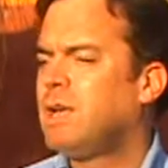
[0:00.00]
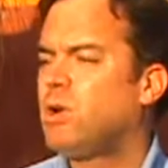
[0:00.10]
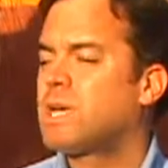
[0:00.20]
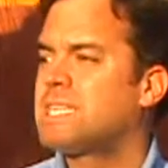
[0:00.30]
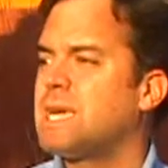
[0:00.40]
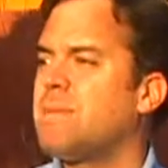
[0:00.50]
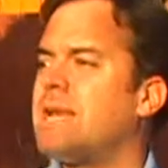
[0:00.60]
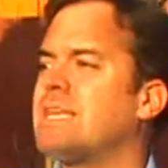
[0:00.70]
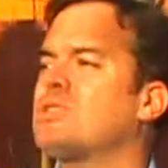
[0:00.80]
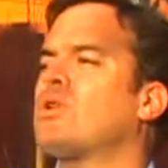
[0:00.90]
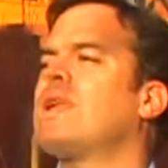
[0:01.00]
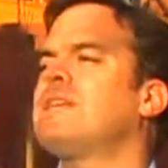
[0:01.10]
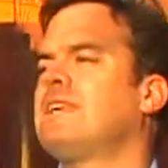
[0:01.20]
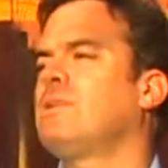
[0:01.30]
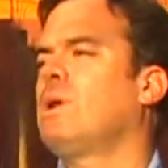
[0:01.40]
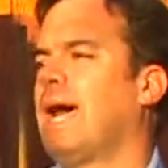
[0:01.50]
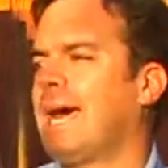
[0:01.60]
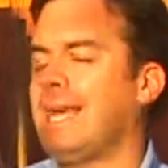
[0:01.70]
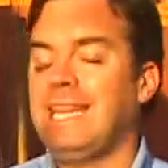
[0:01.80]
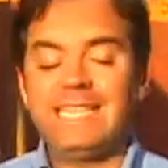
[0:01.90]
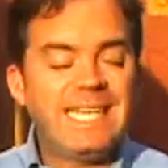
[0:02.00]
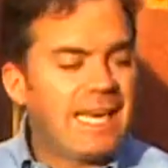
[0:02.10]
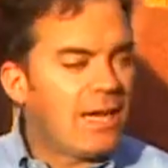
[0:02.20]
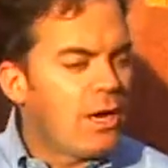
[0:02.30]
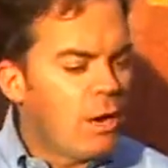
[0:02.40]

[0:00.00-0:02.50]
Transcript: lo que se llama las zonas saturadas, es decir,